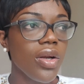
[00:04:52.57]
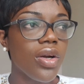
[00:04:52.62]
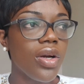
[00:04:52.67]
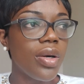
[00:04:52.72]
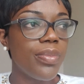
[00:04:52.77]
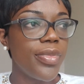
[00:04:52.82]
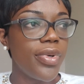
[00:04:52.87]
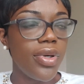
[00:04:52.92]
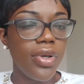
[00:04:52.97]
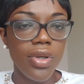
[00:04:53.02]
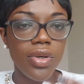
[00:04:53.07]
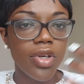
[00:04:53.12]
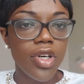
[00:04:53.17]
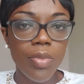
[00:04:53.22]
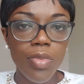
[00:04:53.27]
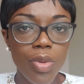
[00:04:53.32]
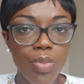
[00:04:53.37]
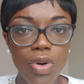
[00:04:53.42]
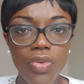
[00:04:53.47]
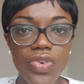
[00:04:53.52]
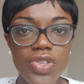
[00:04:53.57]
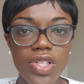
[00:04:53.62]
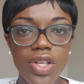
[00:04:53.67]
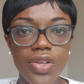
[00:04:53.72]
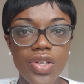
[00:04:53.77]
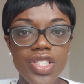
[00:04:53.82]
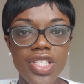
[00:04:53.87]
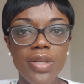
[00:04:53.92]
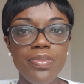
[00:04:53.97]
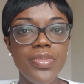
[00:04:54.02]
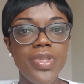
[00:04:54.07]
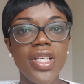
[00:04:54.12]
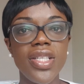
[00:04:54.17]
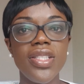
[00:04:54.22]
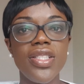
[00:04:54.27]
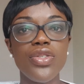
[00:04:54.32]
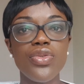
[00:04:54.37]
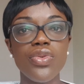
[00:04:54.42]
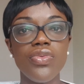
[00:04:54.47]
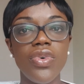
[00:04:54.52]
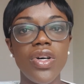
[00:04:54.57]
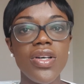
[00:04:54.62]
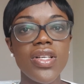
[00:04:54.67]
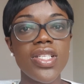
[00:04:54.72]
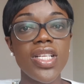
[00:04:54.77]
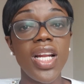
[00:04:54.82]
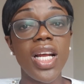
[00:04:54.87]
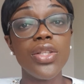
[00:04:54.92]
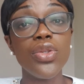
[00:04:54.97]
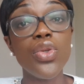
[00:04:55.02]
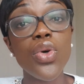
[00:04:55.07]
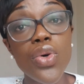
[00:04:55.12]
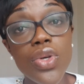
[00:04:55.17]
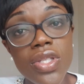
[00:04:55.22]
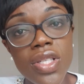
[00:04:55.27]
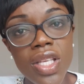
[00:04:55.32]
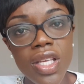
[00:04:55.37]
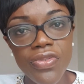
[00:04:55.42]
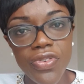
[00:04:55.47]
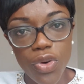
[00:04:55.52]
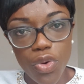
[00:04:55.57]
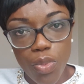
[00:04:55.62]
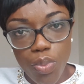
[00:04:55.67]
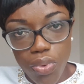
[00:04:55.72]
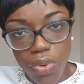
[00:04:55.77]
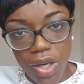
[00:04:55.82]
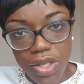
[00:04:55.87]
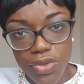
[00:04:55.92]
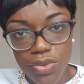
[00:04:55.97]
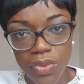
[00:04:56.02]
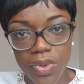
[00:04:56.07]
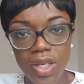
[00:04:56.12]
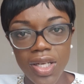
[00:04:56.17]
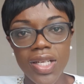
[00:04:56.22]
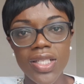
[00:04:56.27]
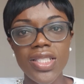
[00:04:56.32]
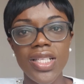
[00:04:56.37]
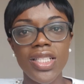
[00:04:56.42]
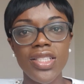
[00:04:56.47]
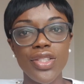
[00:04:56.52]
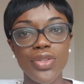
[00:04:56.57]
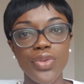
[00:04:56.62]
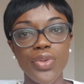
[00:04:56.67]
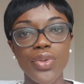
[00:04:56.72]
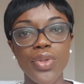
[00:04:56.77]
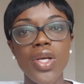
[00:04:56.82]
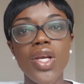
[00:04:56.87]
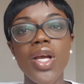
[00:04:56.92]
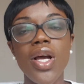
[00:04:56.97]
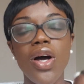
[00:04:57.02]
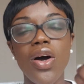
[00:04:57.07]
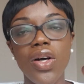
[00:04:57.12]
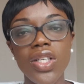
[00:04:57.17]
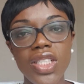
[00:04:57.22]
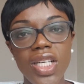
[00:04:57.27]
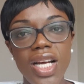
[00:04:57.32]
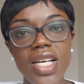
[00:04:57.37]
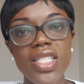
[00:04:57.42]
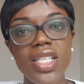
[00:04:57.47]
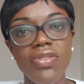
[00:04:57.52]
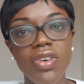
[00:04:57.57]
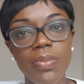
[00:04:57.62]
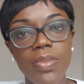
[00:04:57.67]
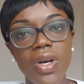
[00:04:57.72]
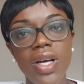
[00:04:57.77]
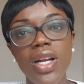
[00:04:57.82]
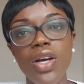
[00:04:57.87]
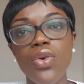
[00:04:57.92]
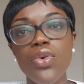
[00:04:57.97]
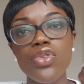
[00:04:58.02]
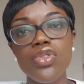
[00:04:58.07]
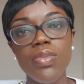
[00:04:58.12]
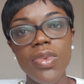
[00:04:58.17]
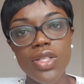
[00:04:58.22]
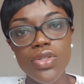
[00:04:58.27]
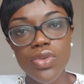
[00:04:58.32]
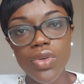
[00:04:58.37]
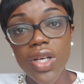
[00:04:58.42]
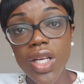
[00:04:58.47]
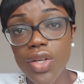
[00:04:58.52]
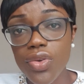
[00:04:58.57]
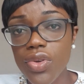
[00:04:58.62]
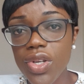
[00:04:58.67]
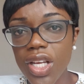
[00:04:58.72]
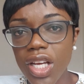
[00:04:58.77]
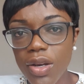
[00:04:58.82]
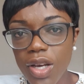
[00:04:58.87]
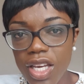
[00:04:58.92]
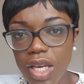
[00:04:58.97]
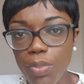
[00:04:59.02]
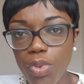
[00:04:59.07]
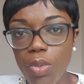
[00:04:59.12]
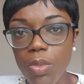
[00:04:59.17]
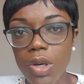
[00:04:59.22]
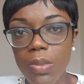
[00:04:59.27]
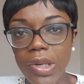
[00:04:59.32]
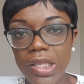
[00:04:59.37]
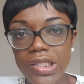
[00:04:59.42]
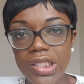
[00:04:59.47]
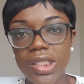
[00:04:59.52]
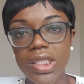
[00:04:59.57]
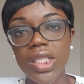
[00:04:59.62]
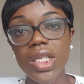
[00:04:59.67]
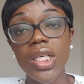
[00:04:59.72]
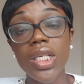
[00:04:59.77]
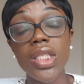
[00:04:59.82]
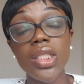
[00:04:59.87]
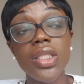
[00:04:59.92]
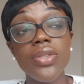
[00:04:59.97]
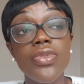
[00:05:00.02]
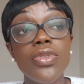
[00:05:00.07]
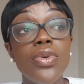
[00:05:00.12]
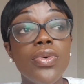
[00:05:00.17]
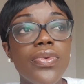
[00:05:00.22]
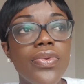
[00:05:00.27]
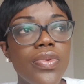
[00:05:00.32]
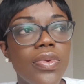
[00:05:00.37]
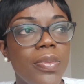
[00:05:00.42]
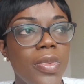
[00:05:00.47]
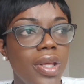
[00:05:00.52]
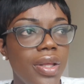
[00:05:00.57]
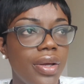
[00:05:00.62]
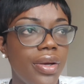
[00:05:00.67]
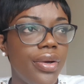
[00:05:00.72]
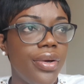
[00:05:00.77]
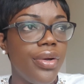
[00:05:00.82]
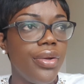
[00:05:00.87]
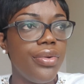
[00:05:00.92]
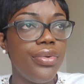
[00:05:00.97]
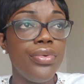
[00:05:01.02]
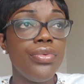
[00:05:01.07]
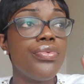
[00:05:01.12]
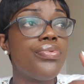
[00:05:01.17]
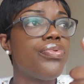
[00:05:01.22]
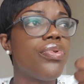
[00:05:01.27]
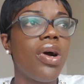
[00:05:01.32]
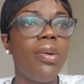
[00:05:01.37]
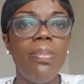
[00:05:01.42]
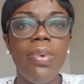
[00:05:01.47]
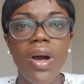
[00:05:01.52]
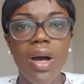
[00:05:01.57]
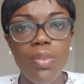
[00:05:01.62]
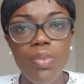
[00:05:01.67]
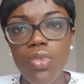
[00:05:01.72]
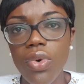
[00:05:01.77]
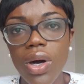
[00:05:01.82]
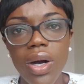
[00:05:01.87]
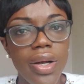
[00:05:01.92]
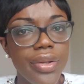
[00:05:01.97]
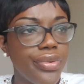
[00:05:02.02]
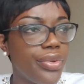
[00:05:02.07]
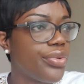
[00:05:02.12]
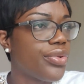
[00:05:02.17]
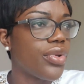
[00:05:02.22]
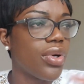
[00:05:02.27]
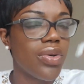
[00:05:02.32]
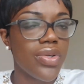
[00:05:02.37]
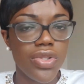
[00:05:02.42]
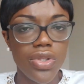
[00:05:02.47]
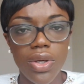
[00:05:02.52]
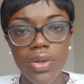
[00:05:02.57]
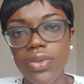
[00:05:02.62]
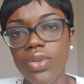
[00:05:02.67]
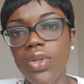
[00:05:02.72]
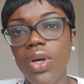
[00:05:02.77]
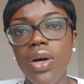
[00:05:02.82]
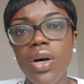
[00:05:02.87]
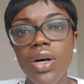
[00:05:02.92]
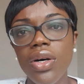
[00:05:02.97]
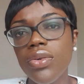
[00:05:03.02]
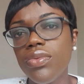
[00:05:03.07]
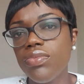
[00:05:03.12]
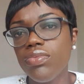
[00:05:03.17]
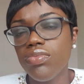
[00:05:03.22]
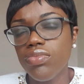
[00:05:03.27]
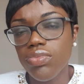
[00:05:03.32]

comme, euh, comme, un professeur que j'aime bien dire souvent, c'est la dose qui fait le poison. Hein. C'est-à-dire que en général, c'est vraiment la consommation régulière qui est problématique. Si vous consommez euh, une fois par mois, de temps en temps,